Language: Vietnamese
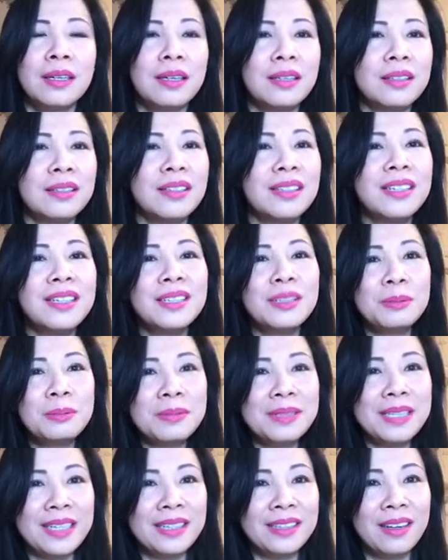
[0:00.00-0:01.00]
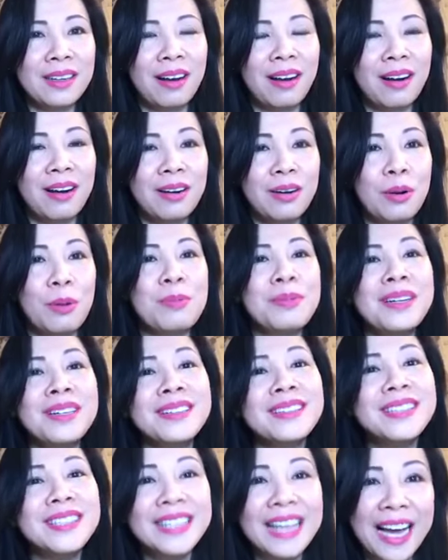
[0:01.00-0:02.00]
những cái chúng sanh đó cũng là
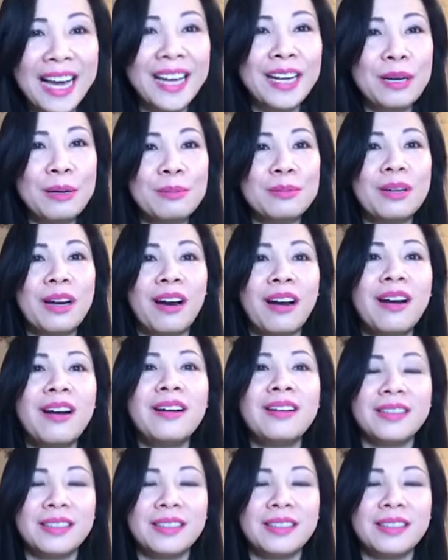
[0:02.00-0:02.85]
người ta không đó